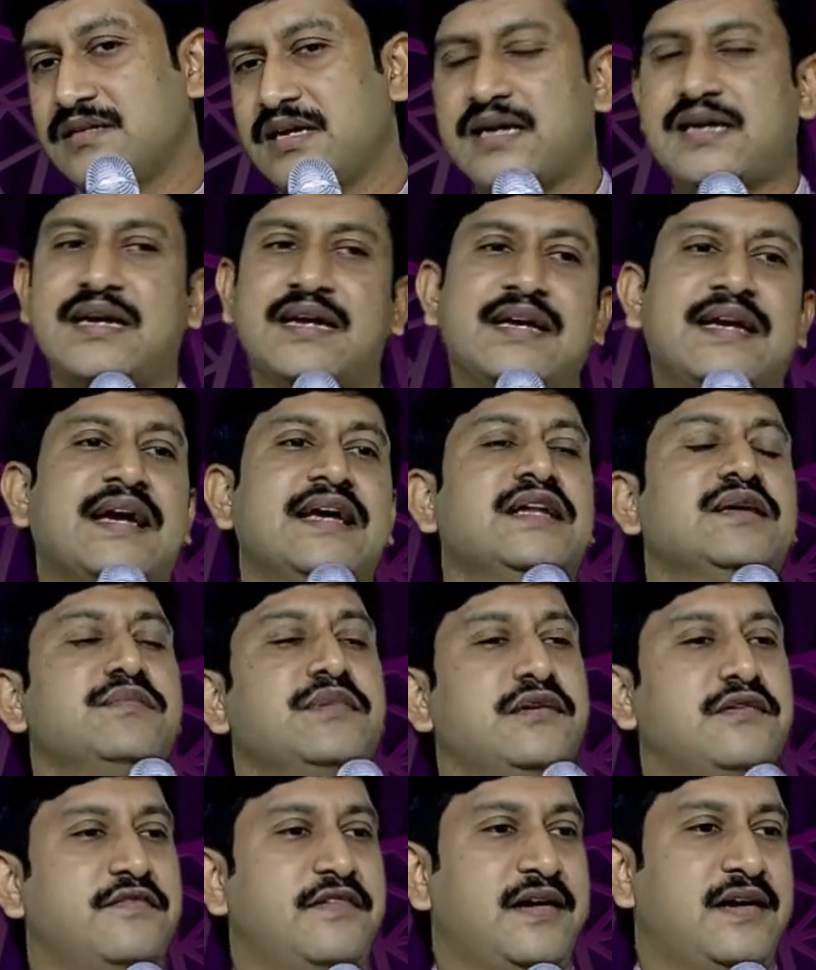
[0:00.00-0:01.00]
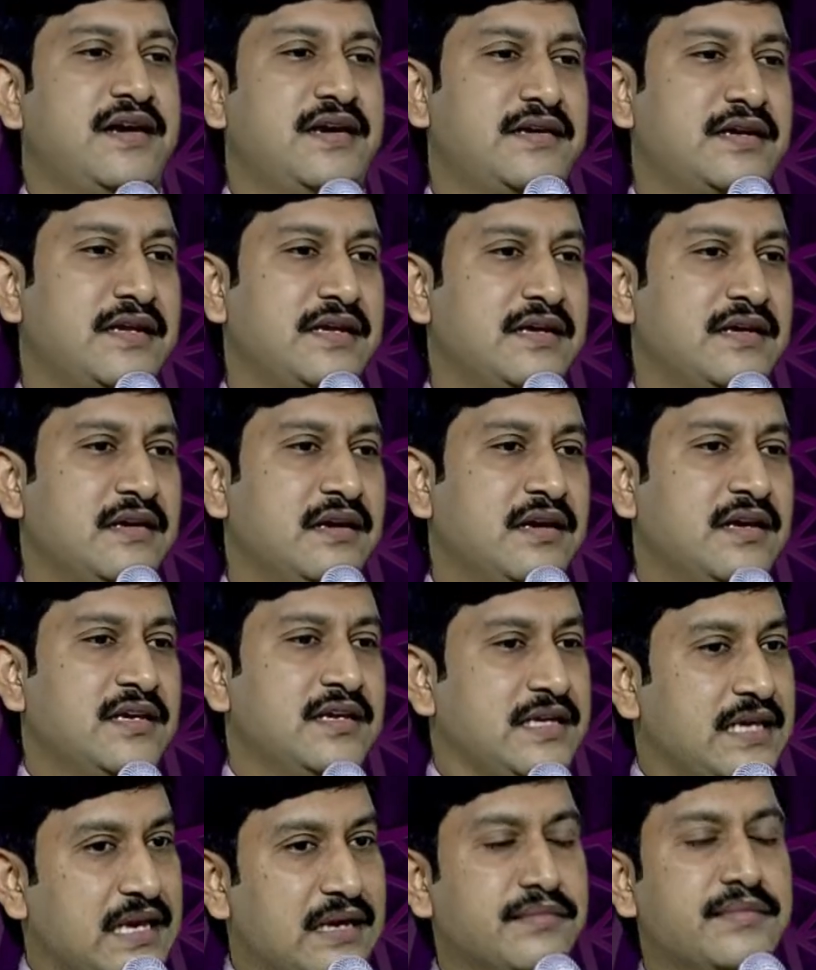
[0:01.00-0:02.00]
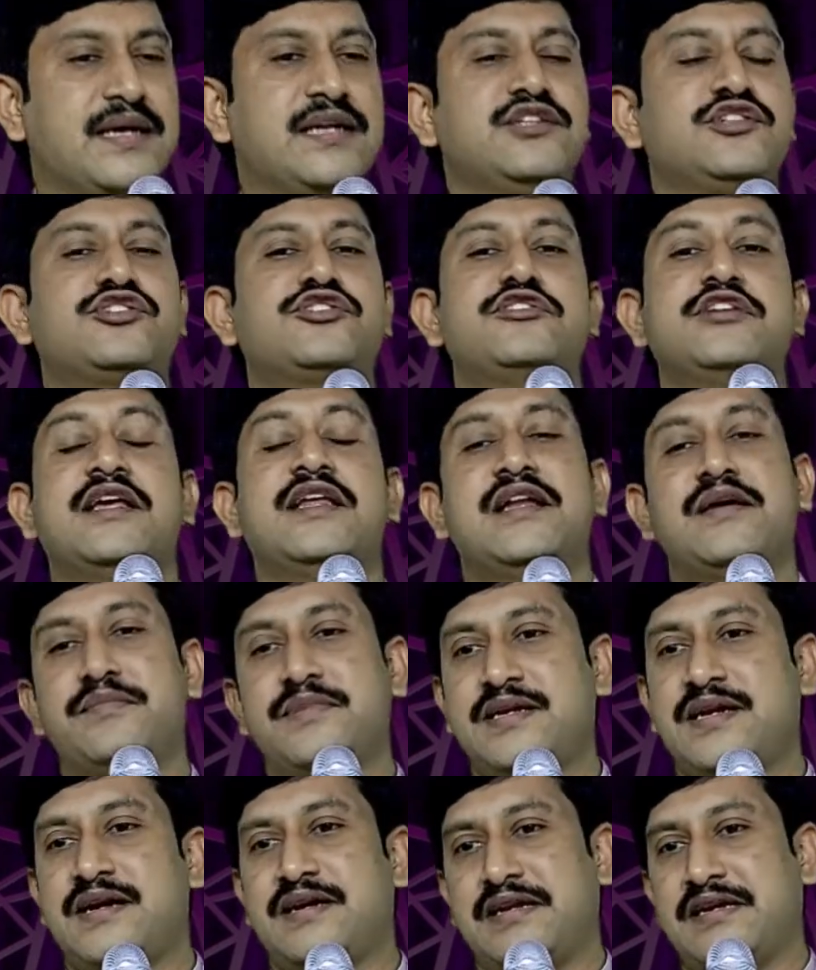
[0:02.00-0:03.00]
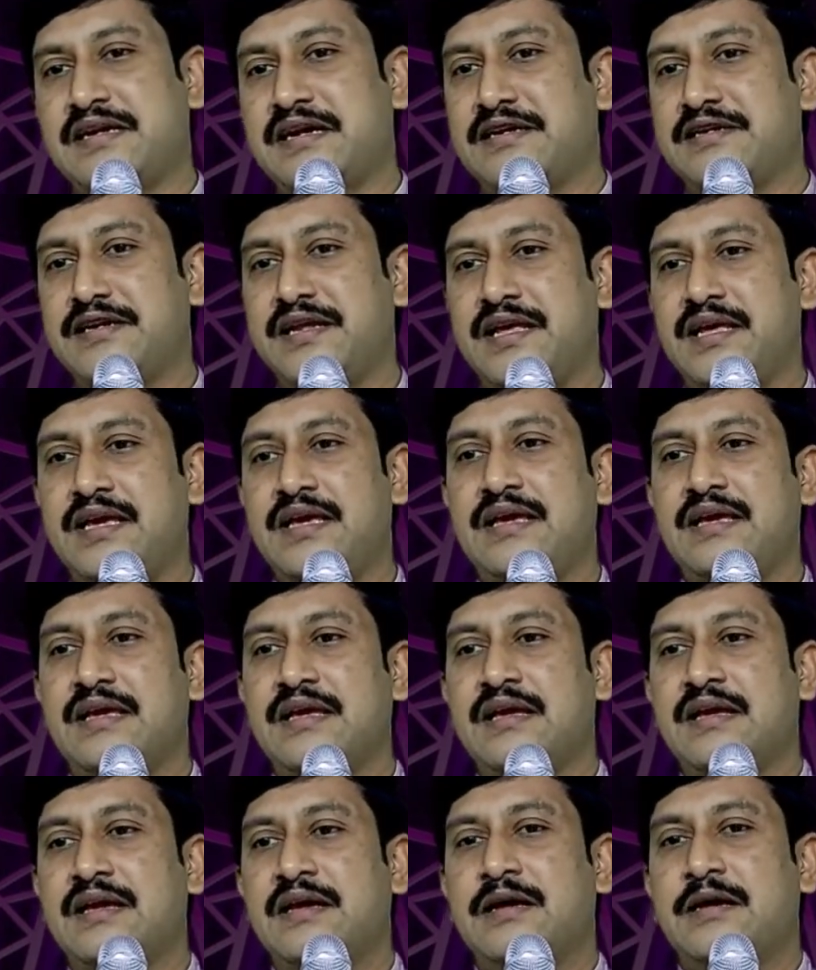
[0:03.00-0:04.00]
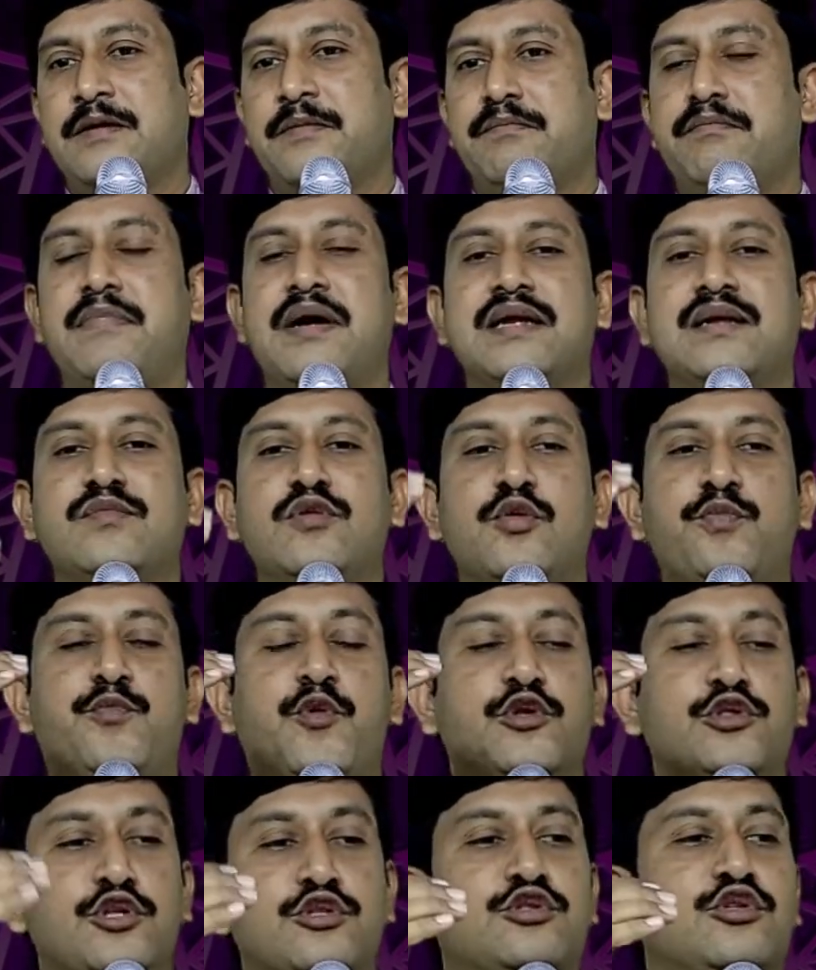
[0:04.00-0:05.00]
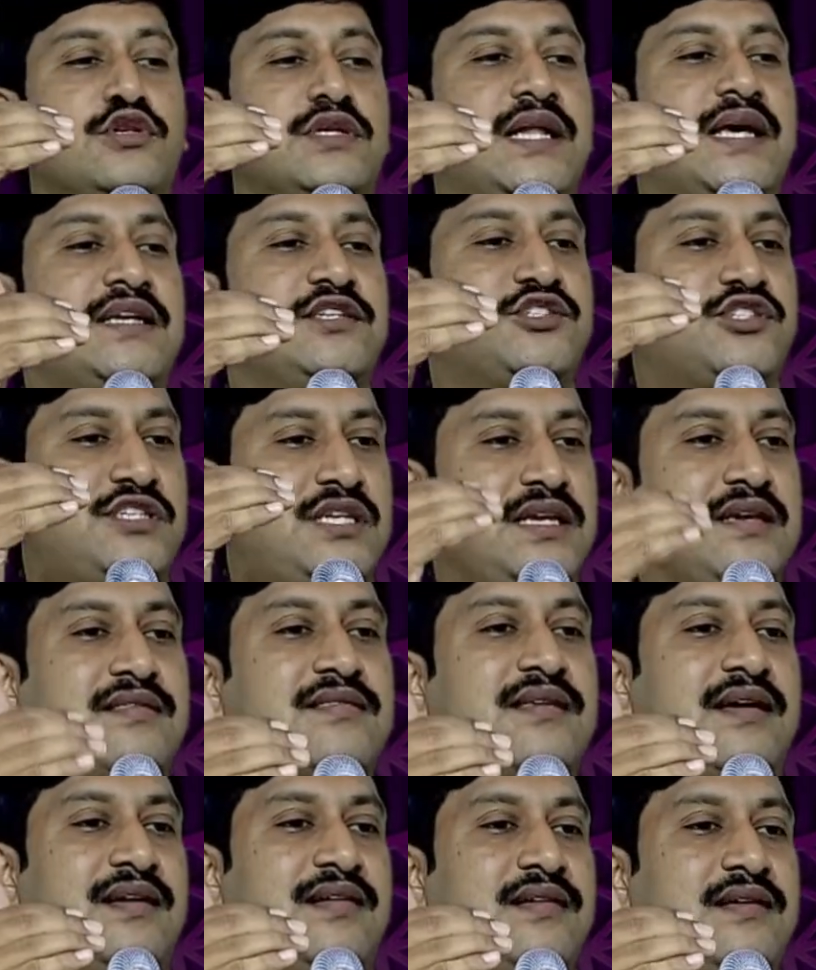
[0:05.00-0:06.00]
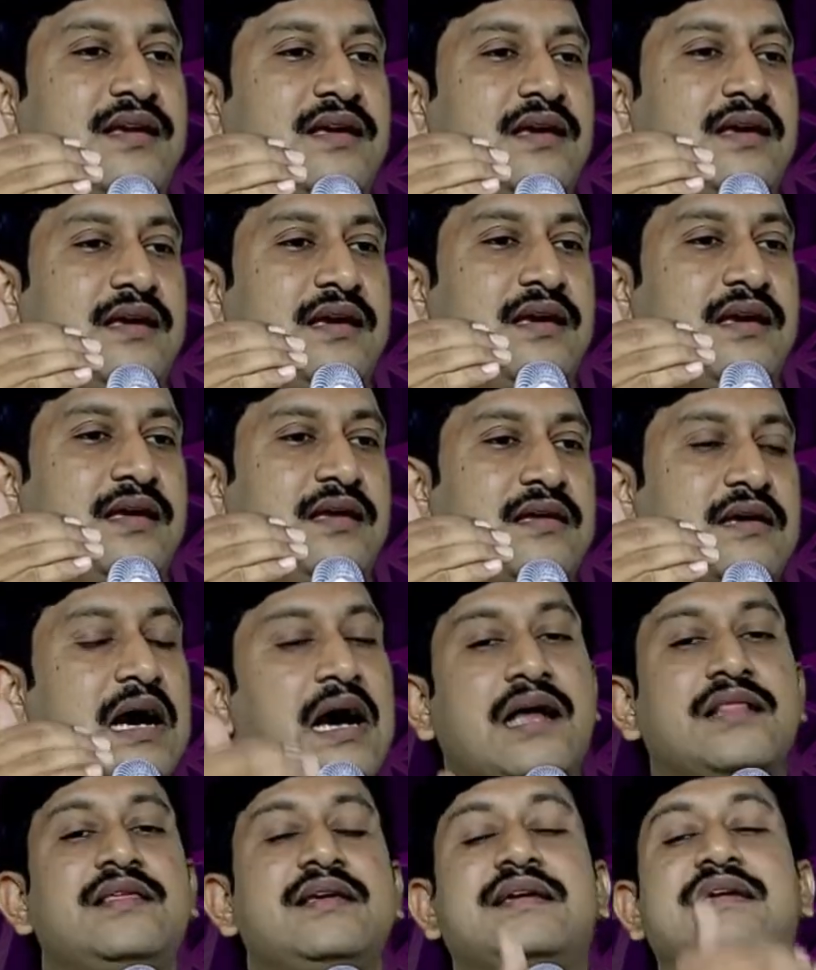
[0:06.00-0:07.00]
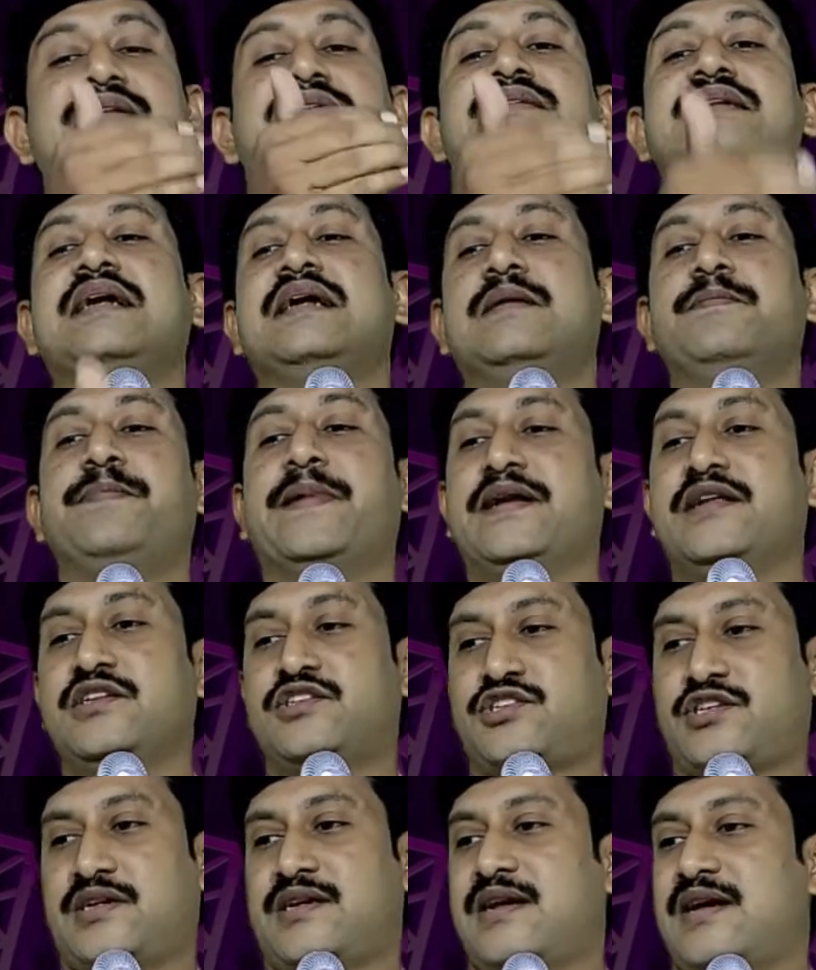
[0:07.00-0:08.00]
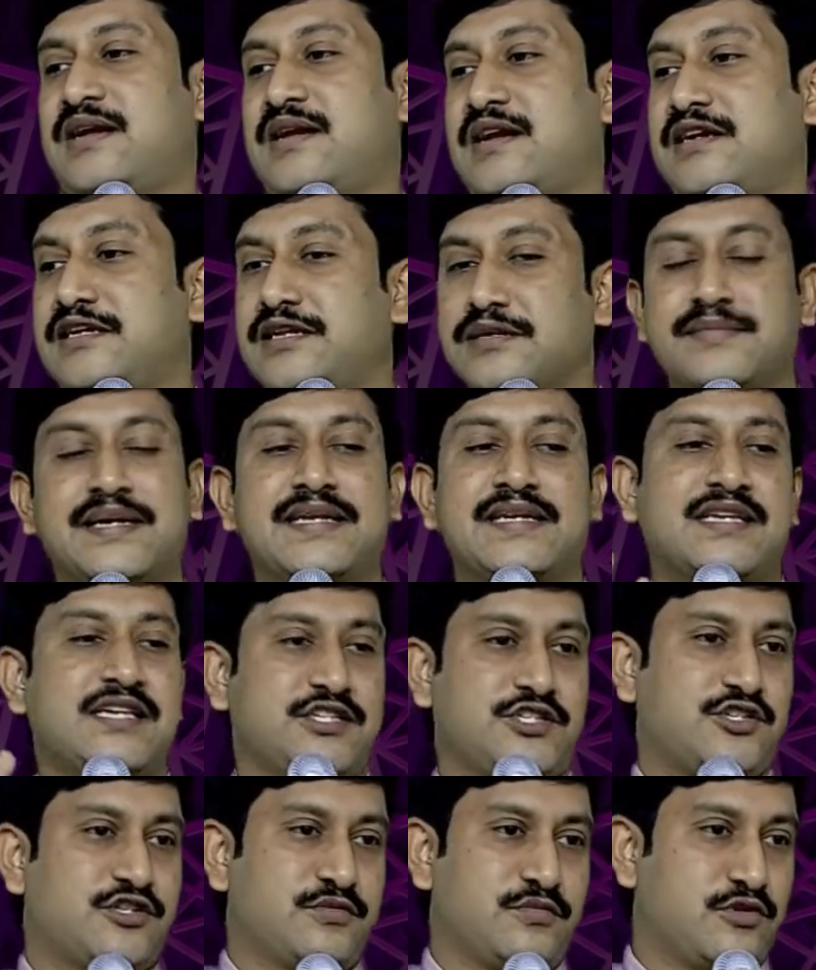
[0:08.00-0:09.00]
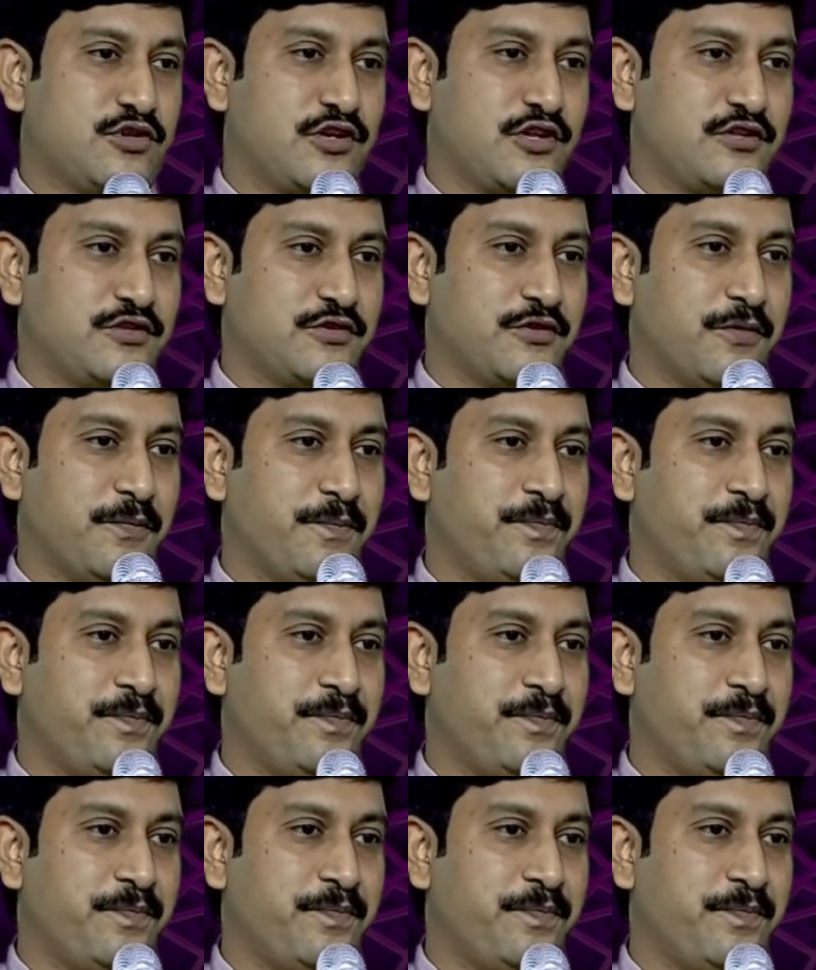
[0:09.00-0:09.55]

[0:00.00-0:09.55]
ఎక్కడికైనా మీరు వెళ్ళండి ఏ మనిషినైనా మీరు అడగండి మనము పొందుతున్న జీతానికి అధికంగా పని చేయాలంటే మనకి ఇష్టం ఉండదు